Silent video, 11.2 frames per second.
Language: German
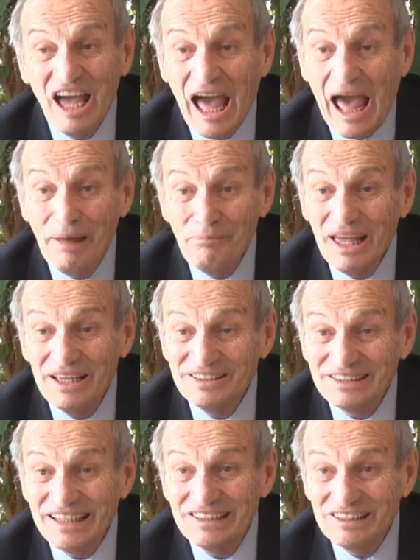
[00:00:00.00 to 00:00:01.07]
Wir haben
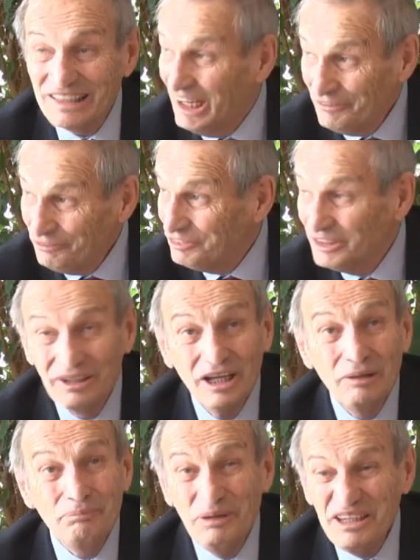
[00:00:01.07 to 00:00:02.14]
es geschafft,
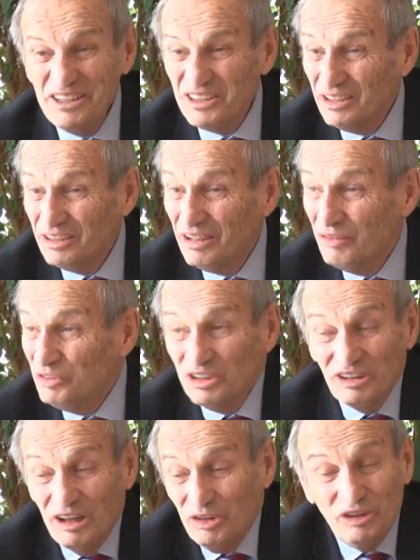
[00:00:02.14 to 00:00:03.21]
bis
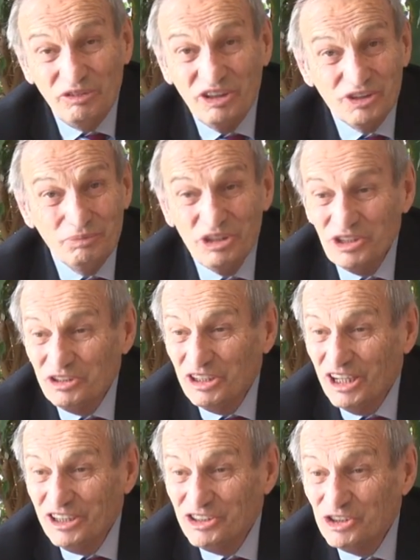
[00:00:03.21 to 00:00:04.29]
unser Universum bis an die
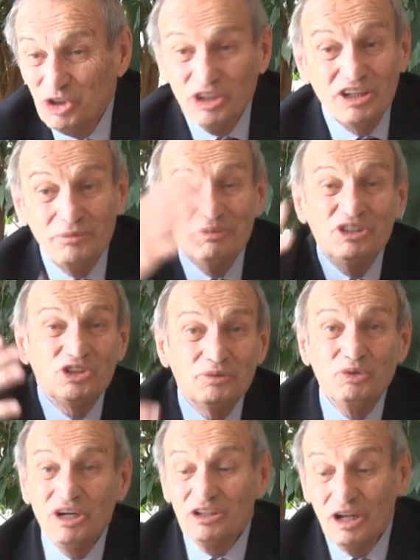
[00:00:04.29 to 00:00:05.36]
Grenzen zu kennen, bis
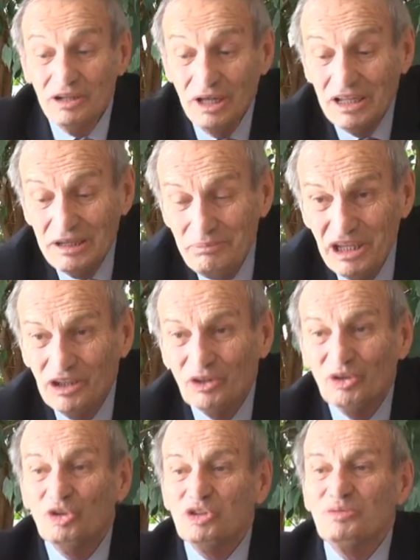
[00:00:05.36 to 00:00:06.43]
zum Urknall, im
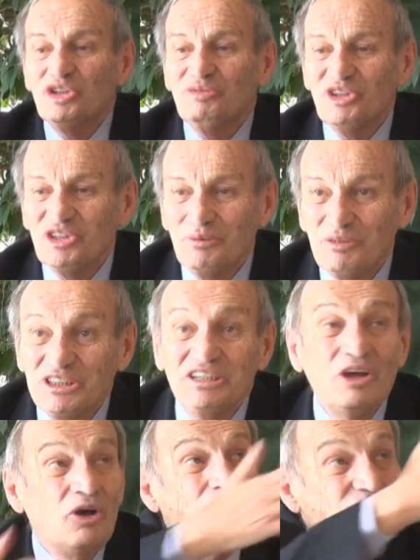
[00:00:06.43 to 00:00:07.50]
Mikrokosmos, was da
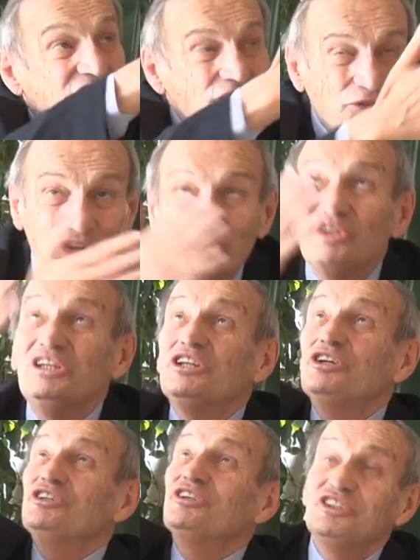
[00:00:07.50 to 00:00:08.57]
passiert. Und das
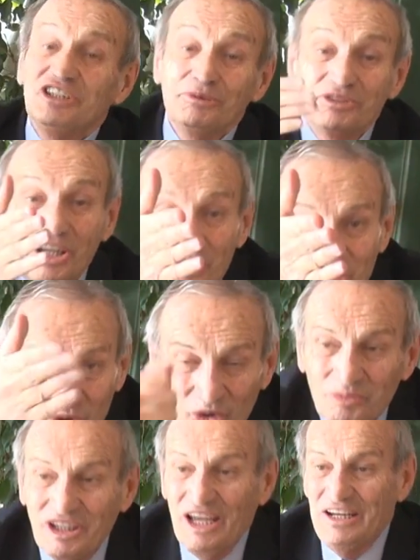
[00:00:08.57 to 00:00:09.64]
funktioniert alles, sonst gibt es keinen
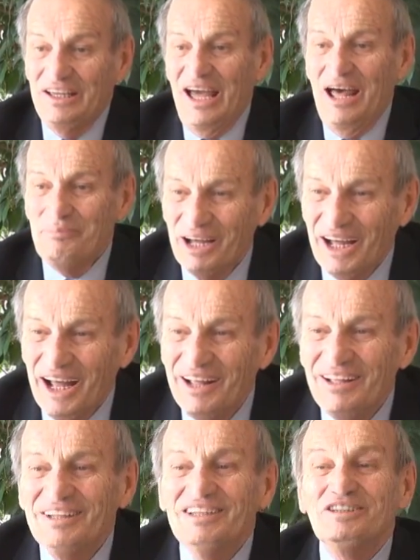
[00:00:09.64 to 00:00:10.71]
Strom, keine Kamera.
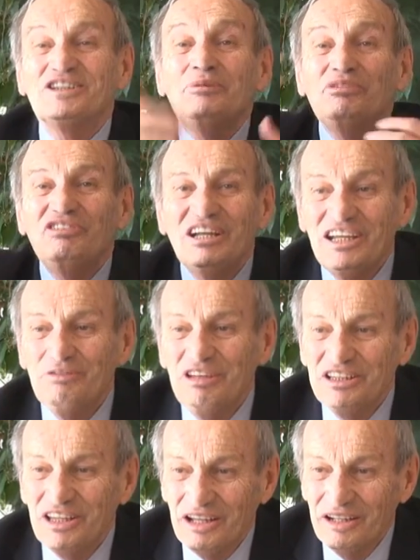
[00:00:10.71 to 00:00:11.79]
Das stimmt wirklich
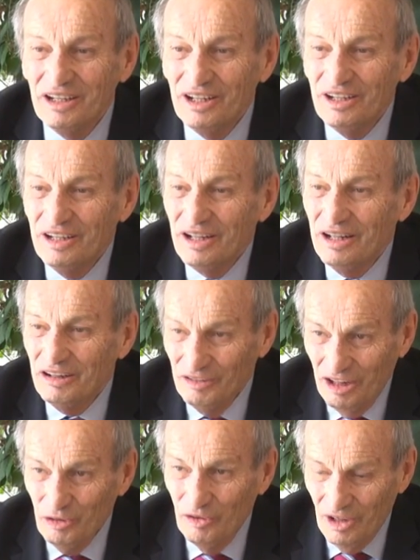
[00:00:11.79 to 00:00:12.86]
wie der
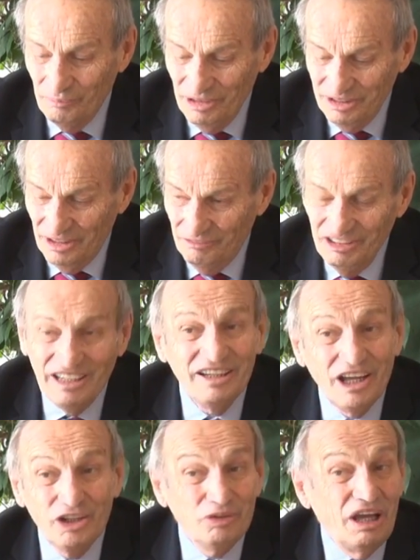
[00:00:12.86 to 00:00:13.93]
äh, mit der
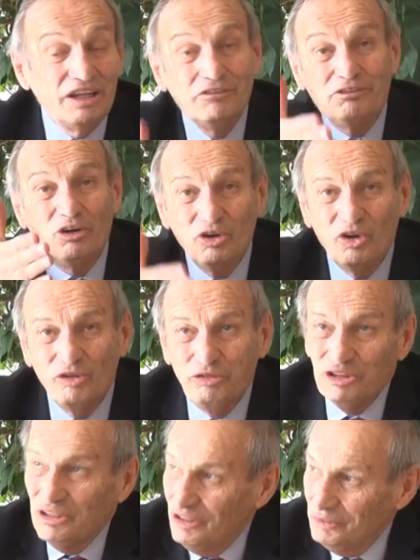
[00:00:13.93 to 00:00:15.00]
Wirklichkeit über eine Frage
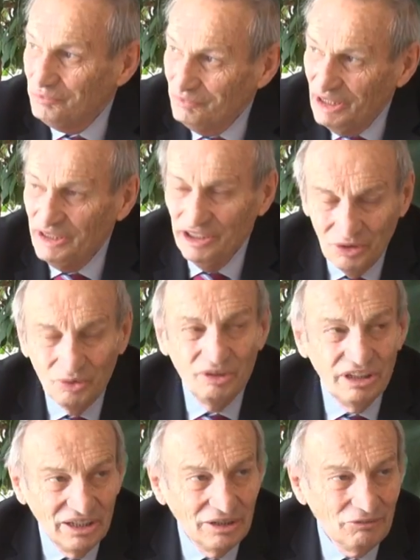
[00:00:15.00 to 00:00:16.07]
oft äh, meine
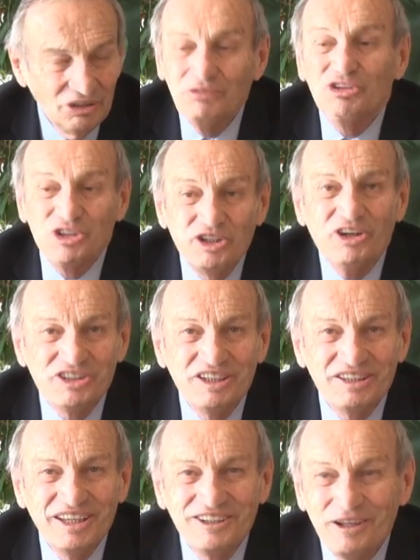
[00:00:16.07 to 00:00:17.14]
Kollegen, wenn die was Neues
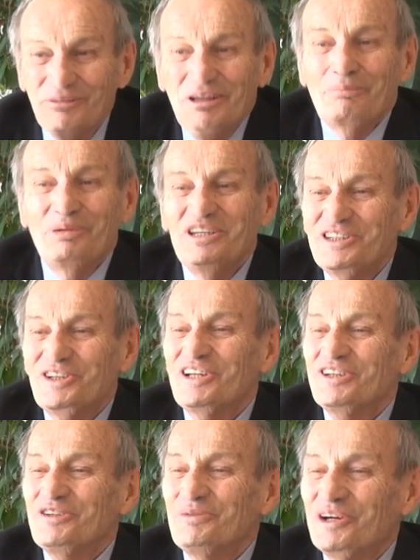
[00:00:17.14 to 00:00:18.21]
entdeckt haben, bist du
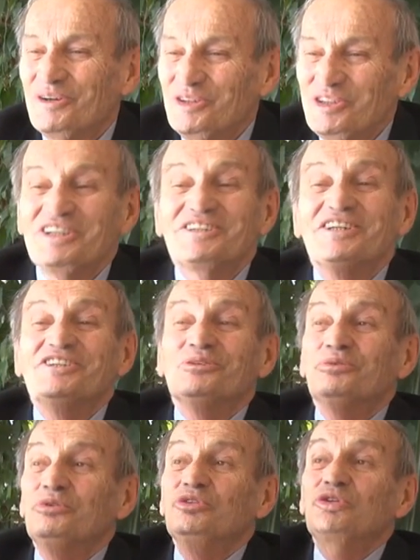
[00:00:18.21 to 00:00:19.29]
nicht überrascht, dass das
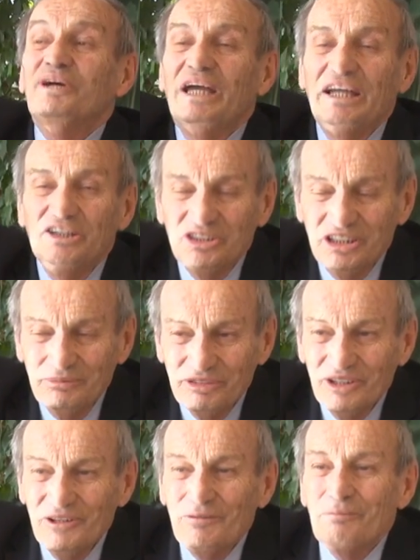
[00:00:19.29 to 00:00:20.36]
so gut
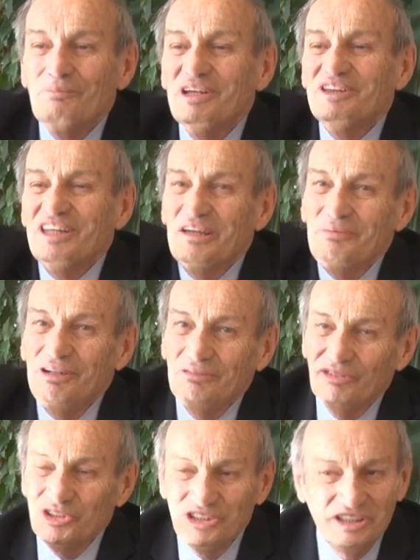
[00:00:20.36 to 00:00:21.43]
übereinstimmt mit dem,
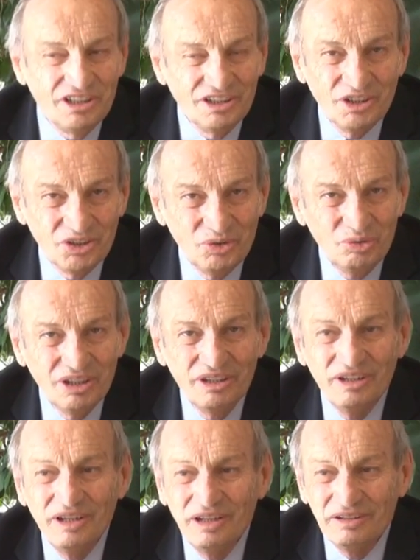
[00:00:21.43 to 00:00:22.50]
was in der
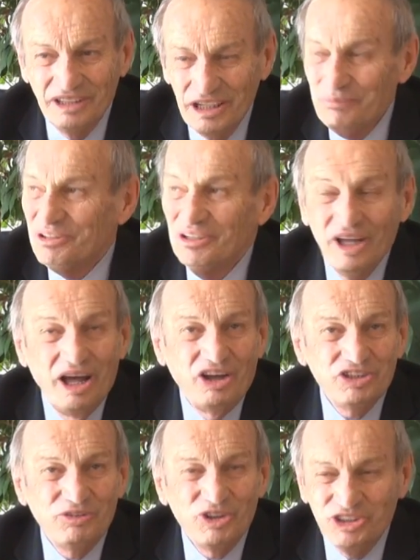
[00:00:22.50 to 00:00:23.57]
Natur gibt,
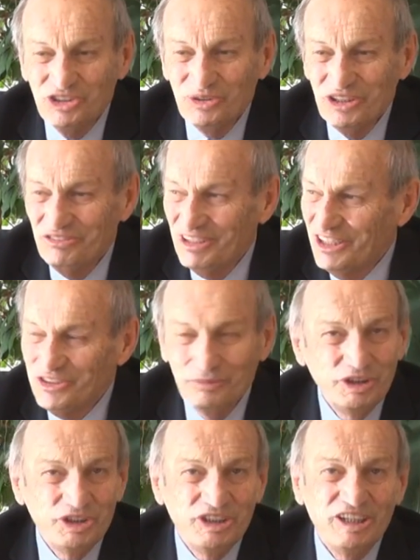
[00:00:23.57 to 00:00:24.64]
aus was das Universum
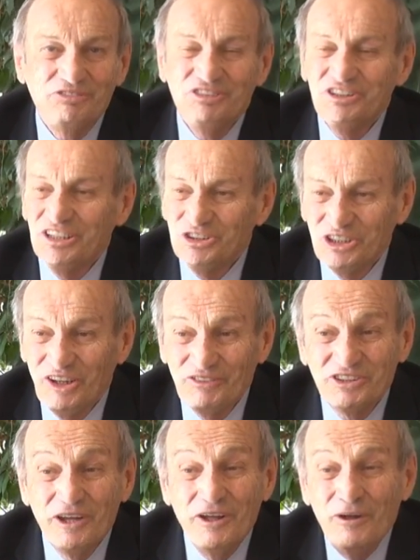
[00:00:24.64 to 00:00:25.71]
besteht, wie es entstanden
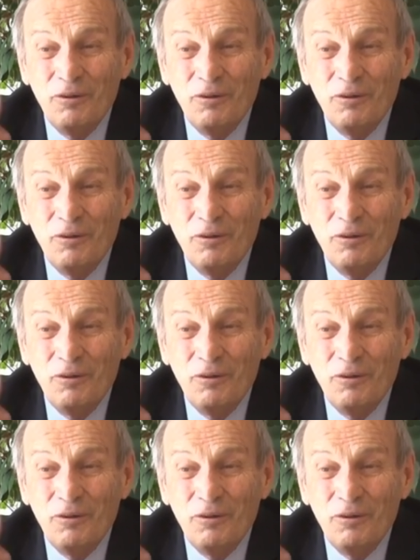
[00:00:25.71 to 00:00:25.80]
ist.